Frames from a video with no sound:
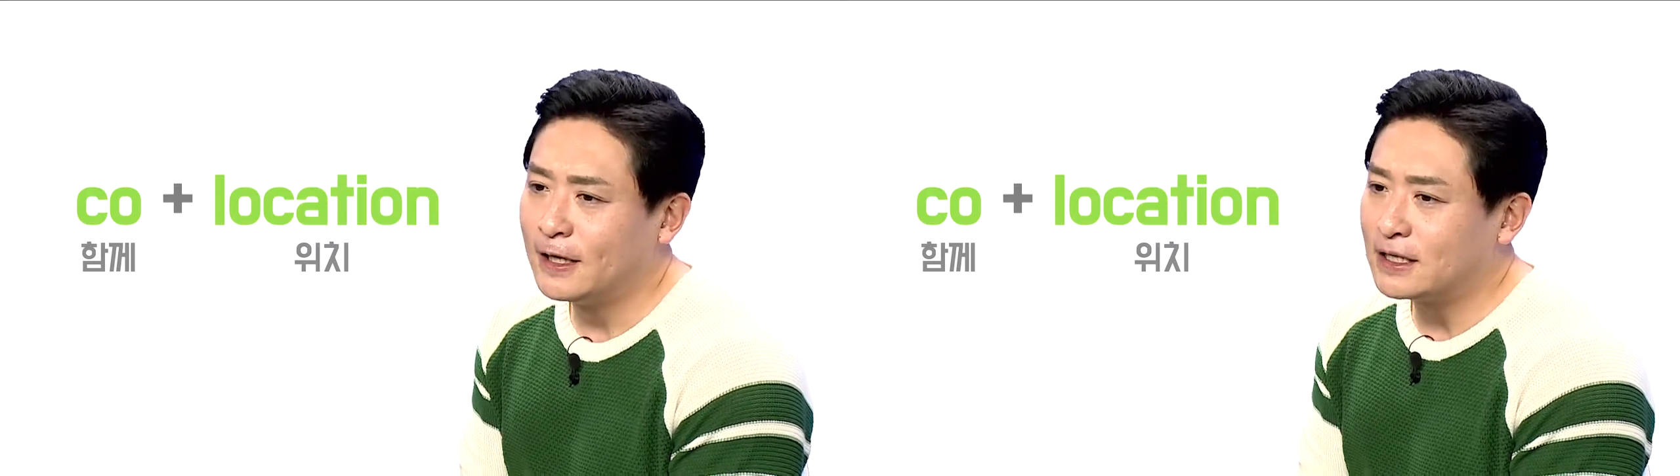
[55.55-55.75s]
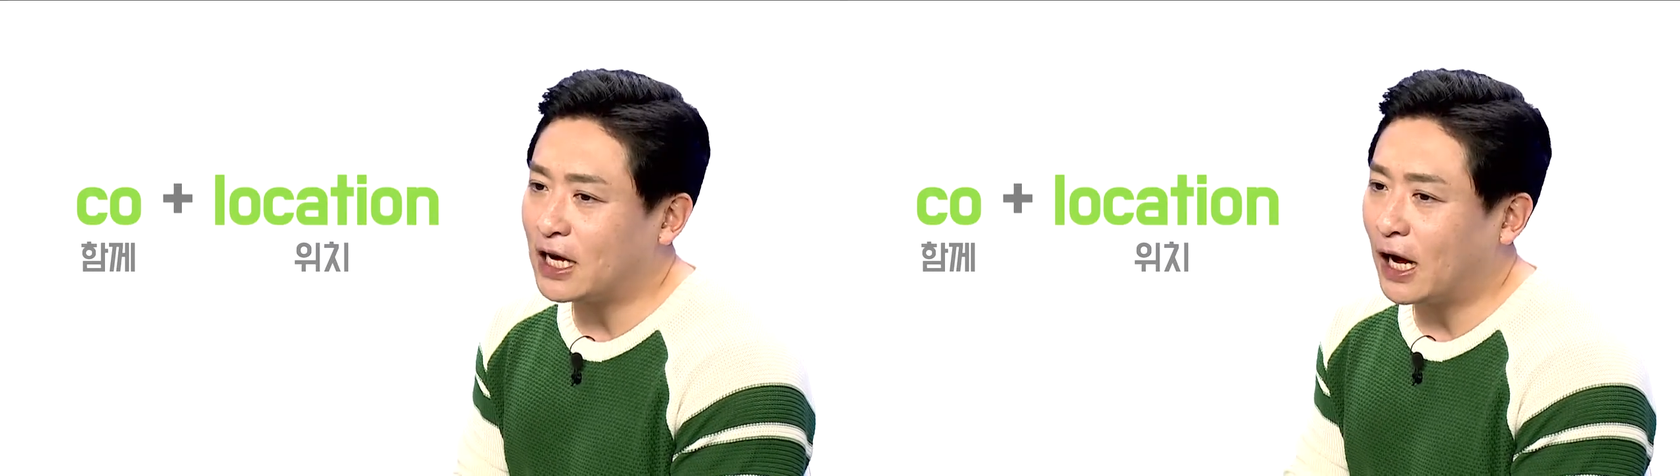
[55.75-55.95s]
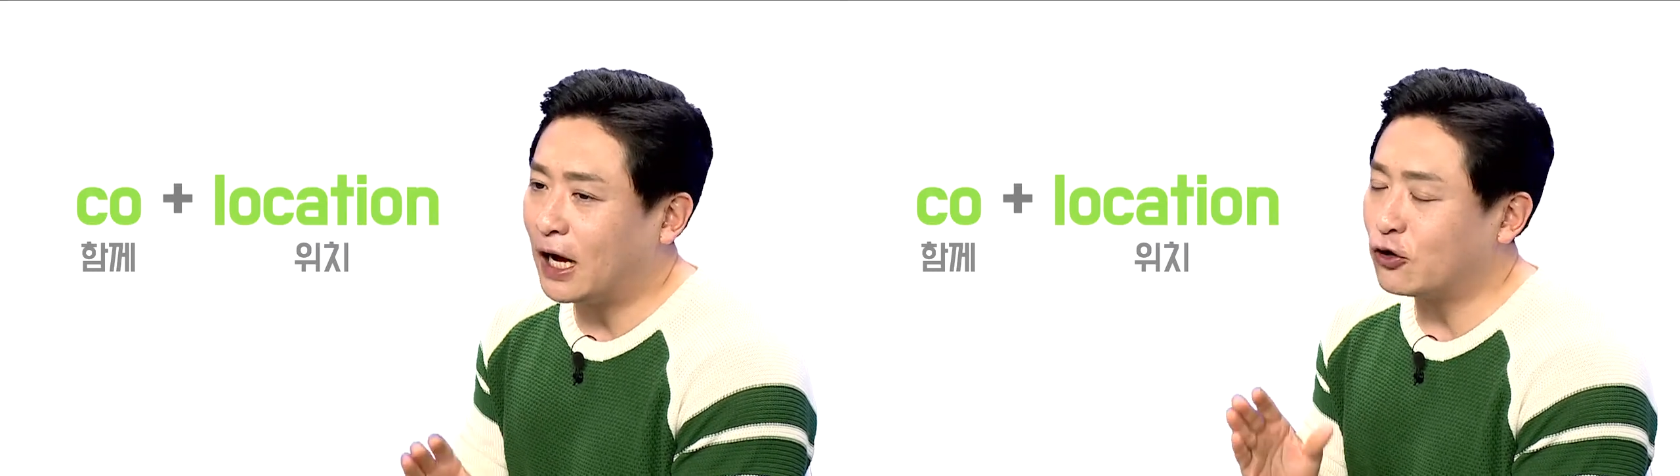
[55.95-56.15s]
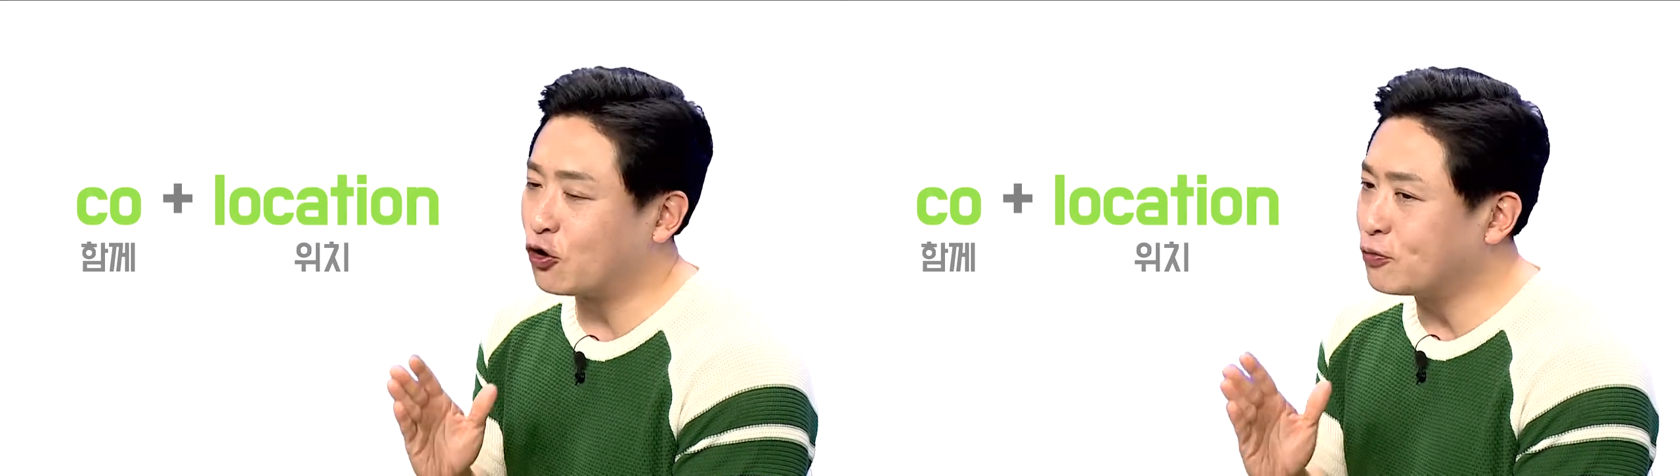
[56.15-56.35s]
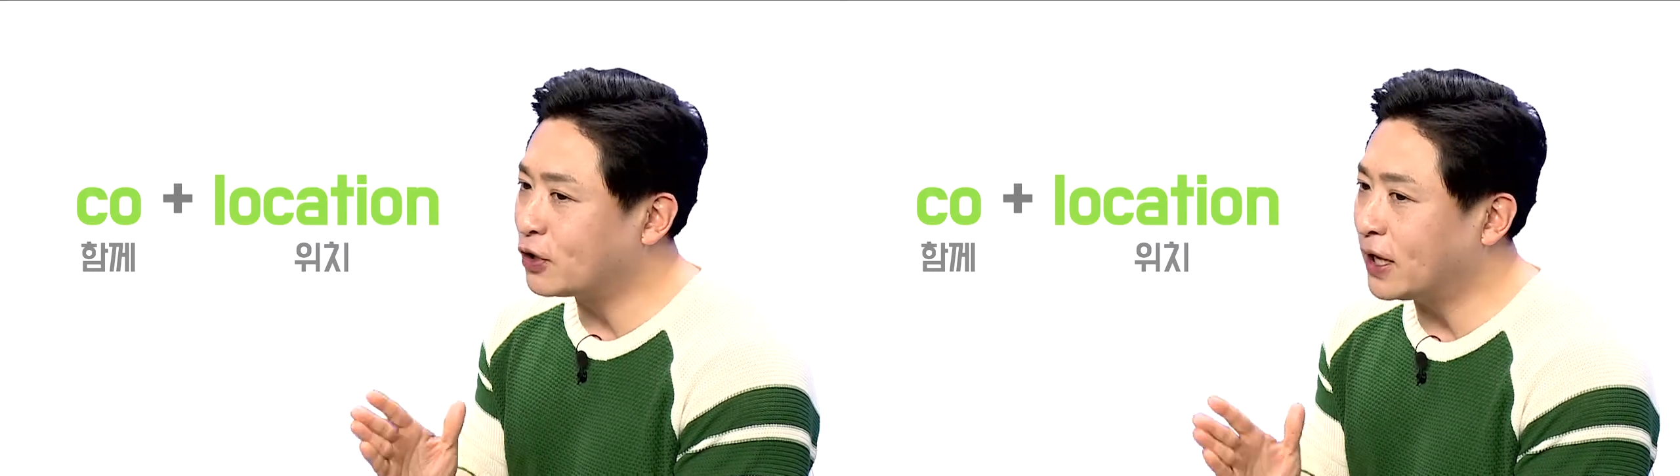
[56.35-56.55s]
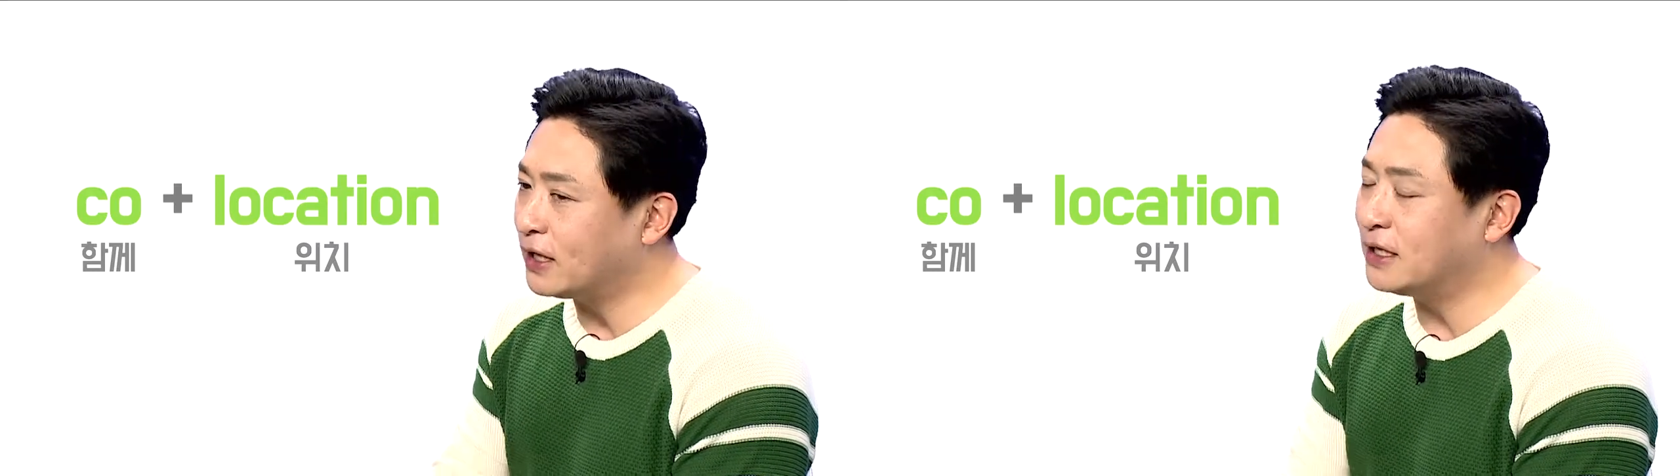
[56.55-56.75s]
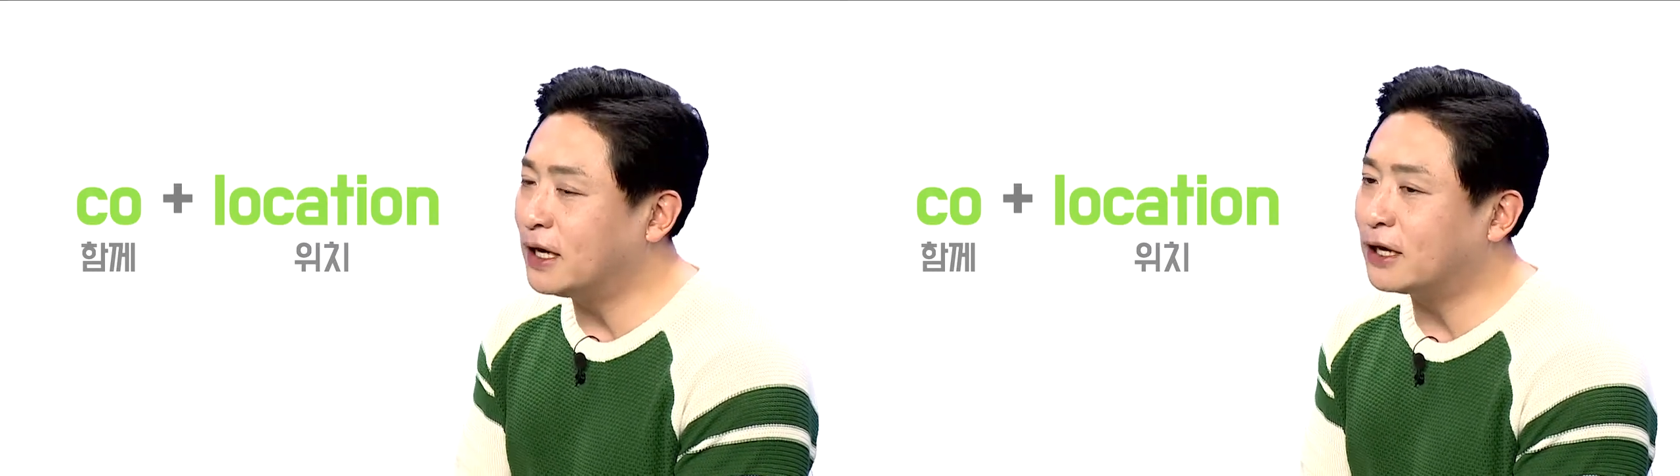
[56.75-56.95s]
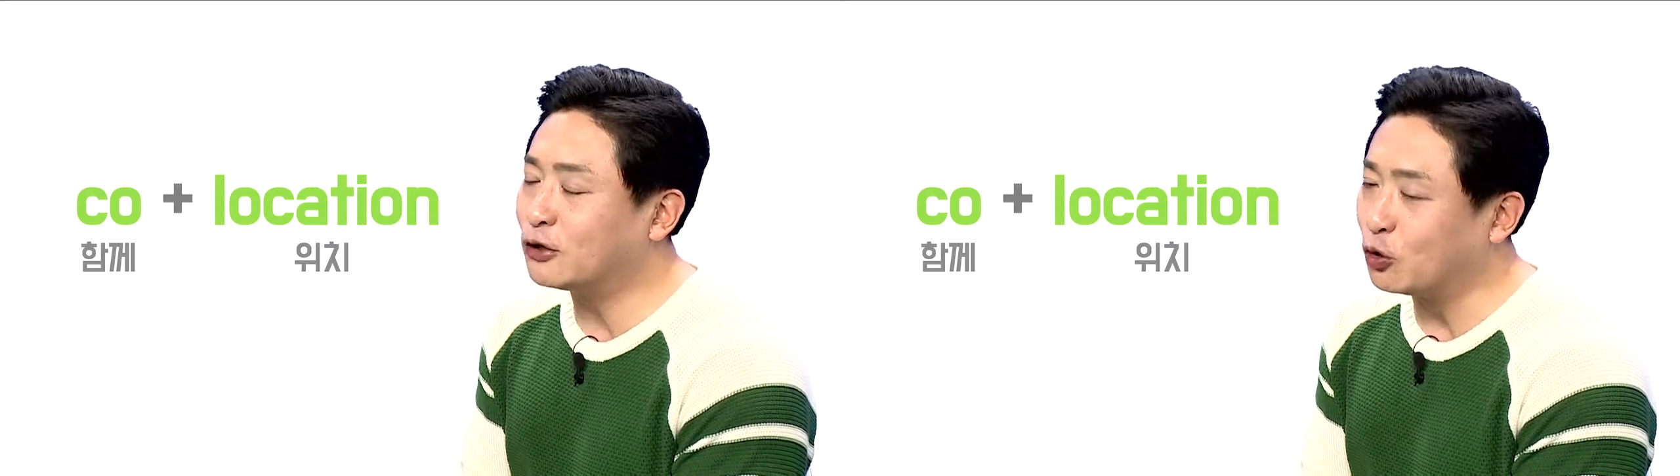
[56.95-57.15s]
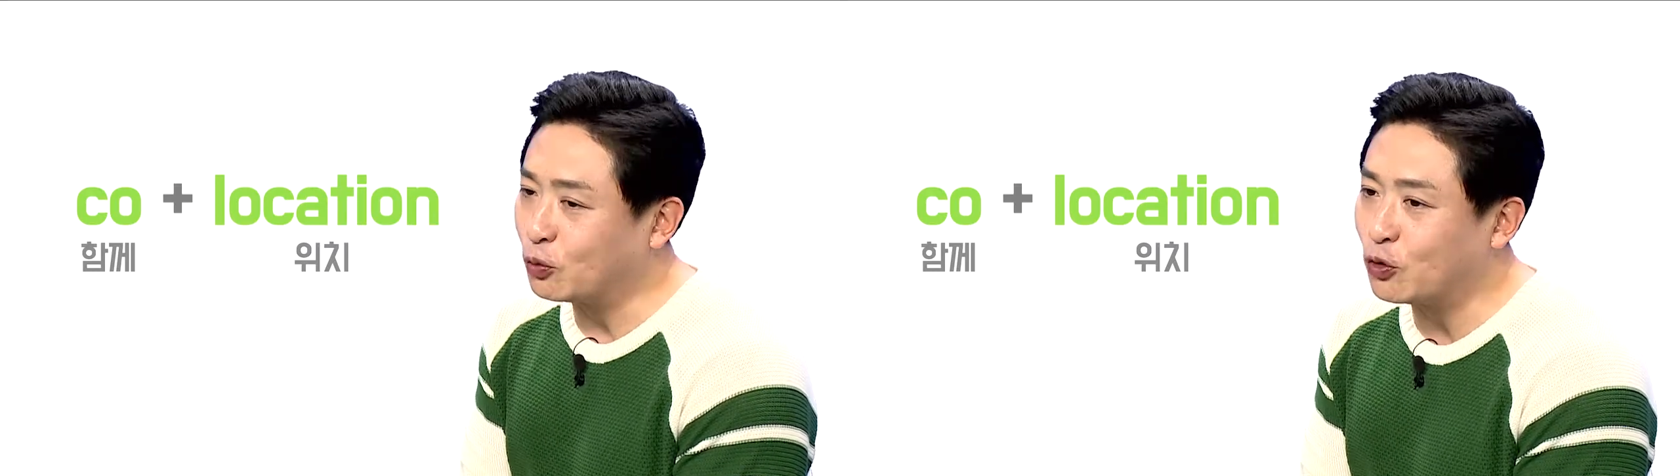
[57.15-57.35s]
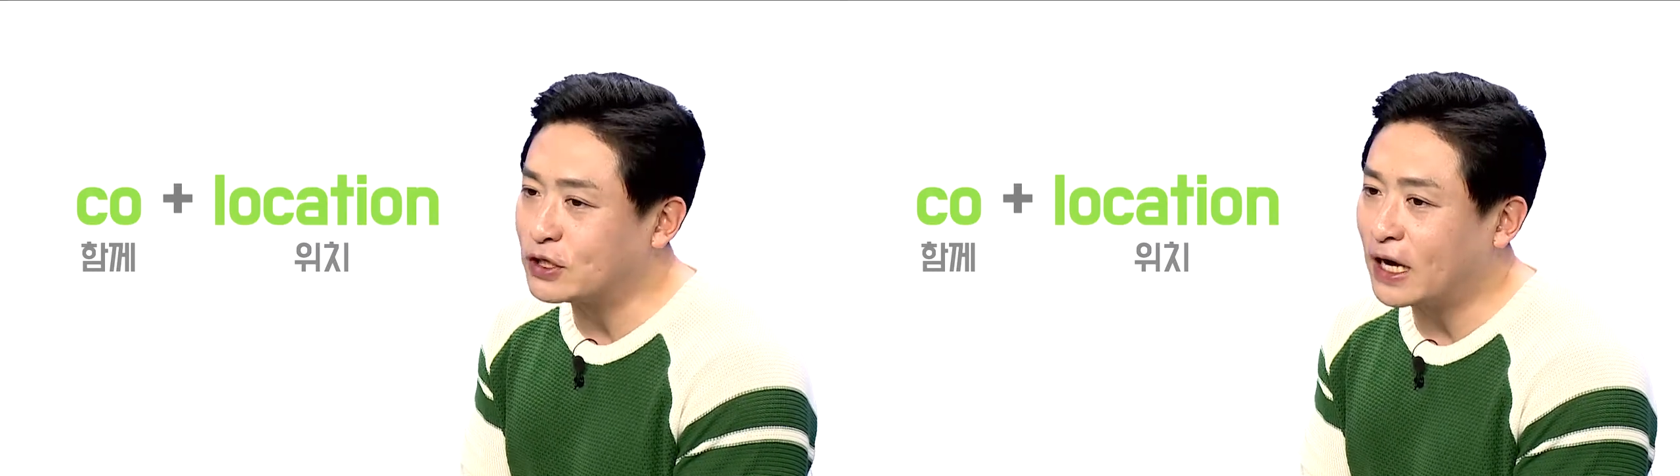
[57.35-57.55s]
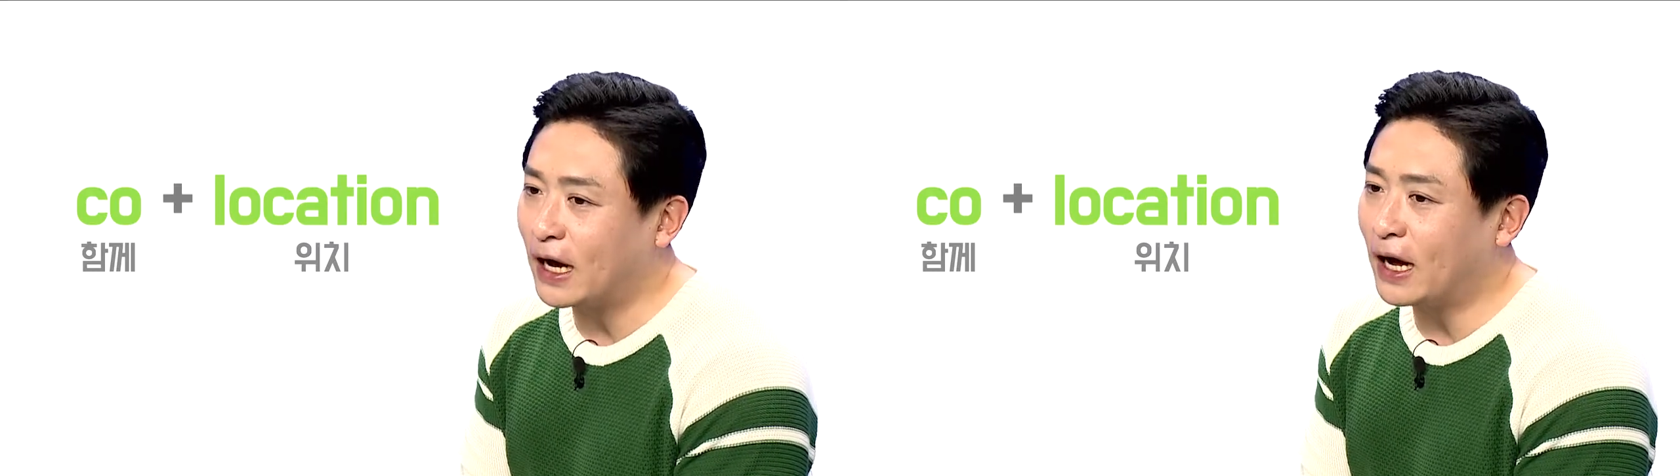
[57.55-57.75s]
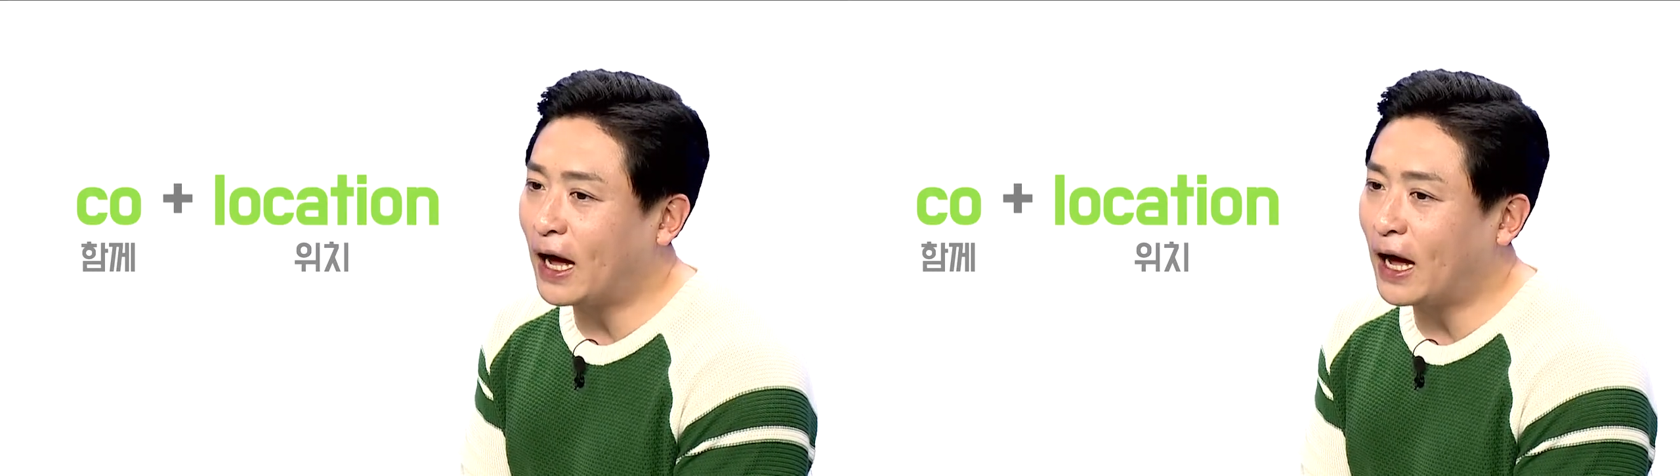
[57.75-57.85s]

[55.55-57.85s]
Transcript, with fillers: 자, 여러분들의 이해를 돕고자